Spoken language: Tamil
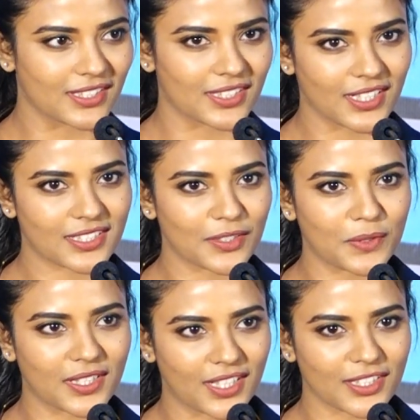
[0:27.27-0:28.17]
டிரெக்டர்
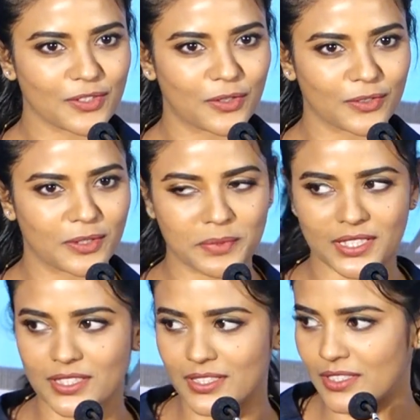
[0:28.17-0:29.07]
உங்களுக்கு கதை சொல்லணும்
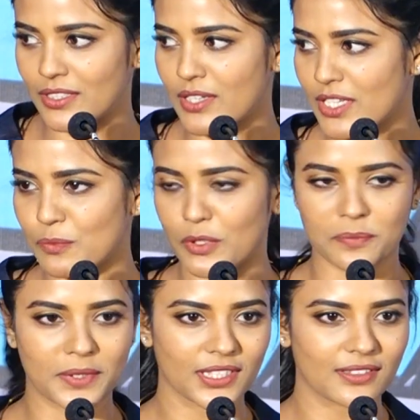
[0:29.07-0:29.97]
அப்படின்னு யுவராஜ்
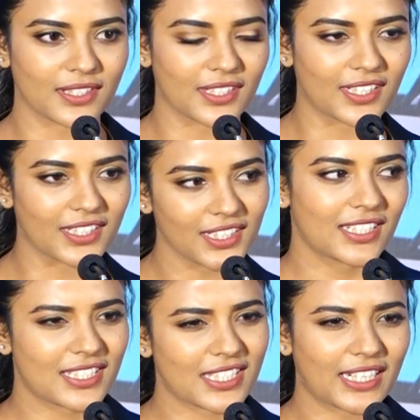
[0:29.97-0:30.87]
மூலியமாக தான் வந்தாங்க
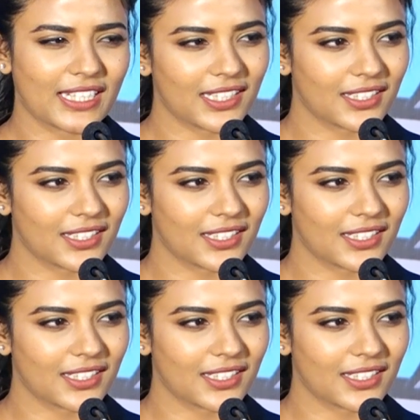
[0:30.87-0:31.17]
சரி